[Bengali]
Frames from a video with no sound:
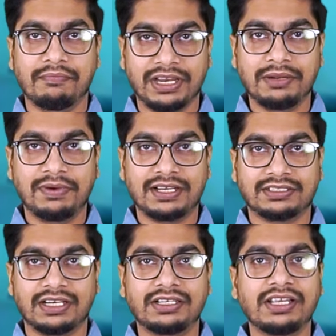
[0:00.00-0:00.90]

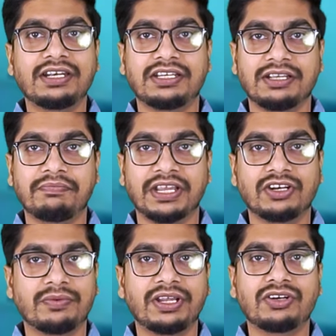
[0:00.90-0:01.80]
মেডিপ্লাসের তিনটি
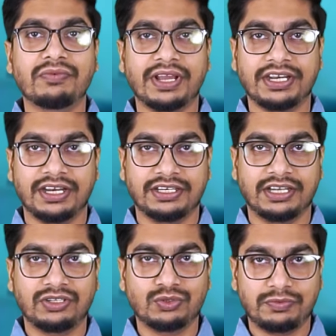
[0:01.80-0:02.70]
ভিন্ন ভিন্ন
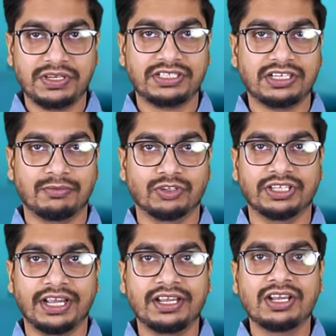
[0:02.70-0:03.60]
ভেরিয়েন্টের টুথপেস্টের
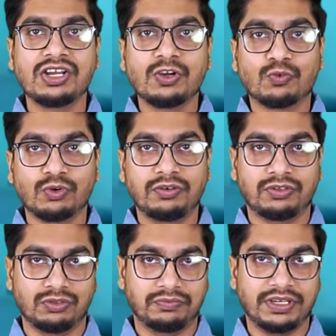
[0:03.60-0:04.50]
মধ্যে কোন
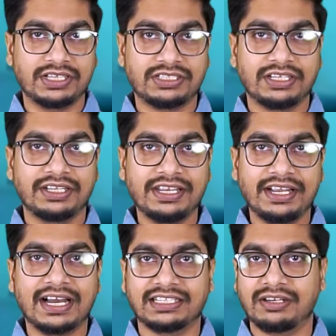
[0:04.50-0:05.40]
টুথপেস্ট কি
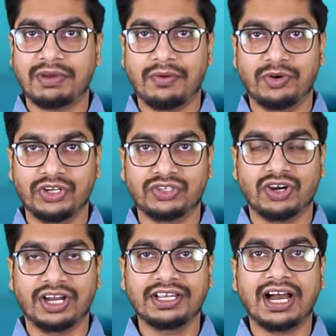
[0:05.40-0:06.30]
কাজে ব্যবহৃত
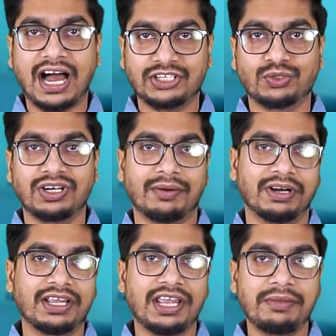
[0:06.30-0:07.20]
হয় আসুন
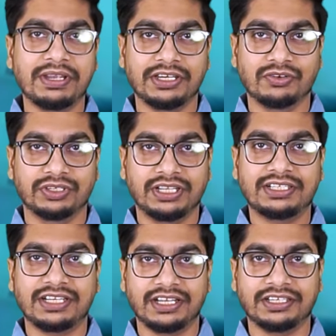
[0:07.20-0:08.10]
আমরা এই ভিডিওতে
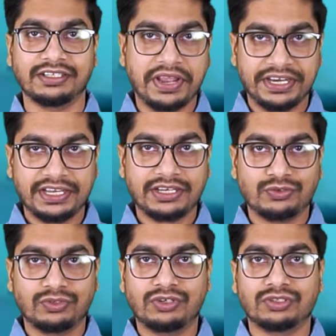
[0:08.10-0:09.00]
জেনে নিই
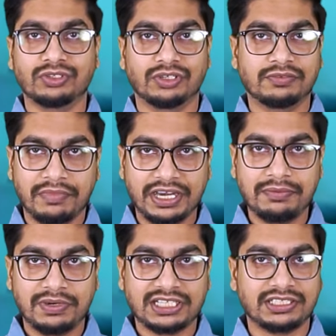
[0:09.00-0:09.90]
ভেরিয়েন্টগুলো হলো
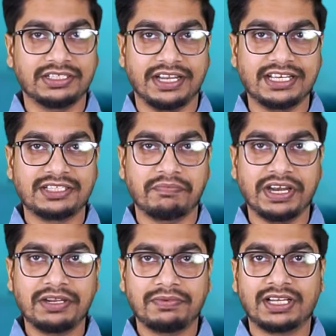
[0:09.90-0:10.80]
মেডিপ্লাস ডিএস
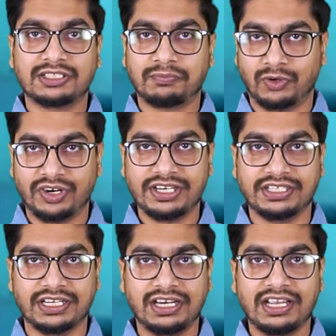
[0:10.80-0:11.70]
মেডিপ্লাস ফ্রয়েড
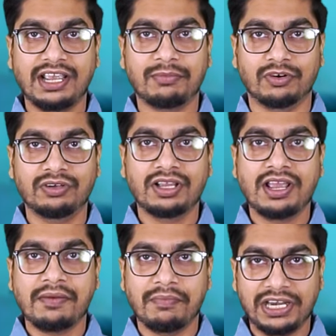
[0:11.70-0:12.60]
জেল এবং
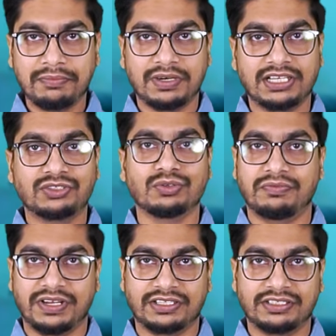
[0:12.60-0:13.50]
মেডিপ্লাস
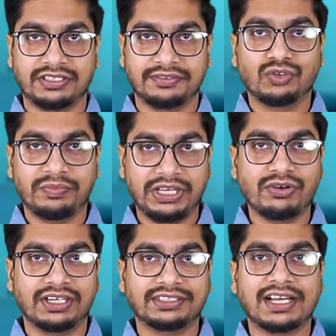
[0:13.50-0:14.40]
টুথপেস্ট তো
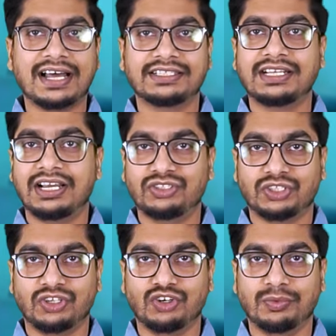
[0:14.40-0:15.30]
ভিউয়ার্স আজকে
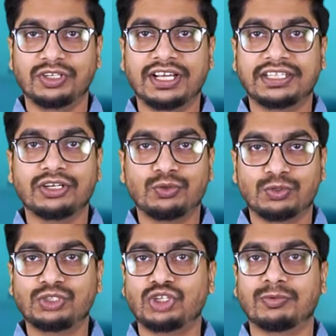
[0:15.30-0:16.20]
আলোচনা করব দাঁতের
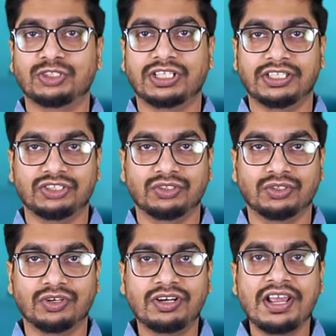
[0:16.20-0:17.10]
কোন সমস্যার
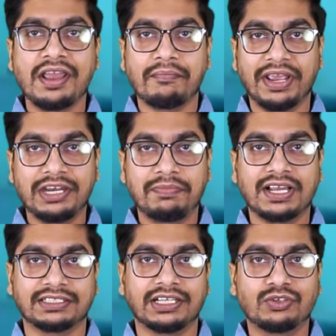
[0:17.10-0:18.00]
জন্য
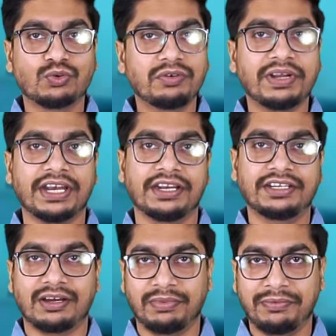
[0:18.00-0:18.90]
মেডিপ্লাসের কোন ভেরিয়েন্ট
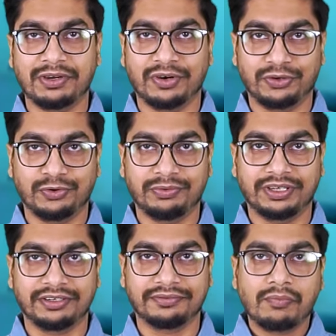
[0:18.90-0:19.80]
আপনি ব্যবহার
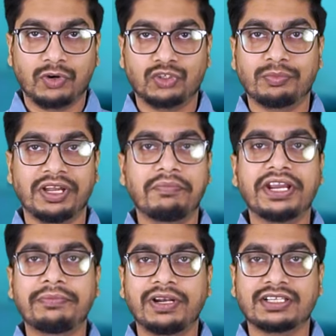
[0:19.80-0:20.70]
করবেন প্রথমে
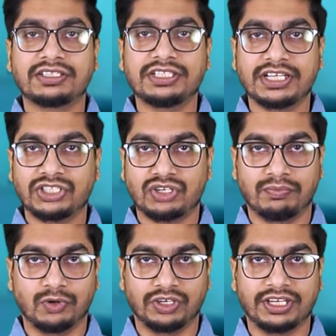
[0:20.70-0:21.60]
মেডিপ্লাস ডিএস
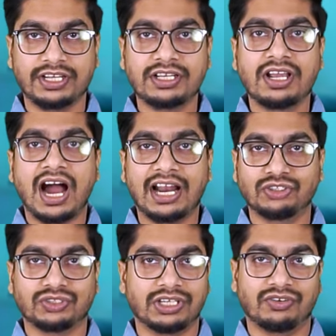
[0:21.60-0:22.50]
সম্পর্কে
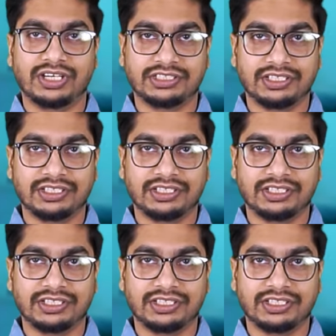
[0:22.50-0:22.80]
আলোচনা করা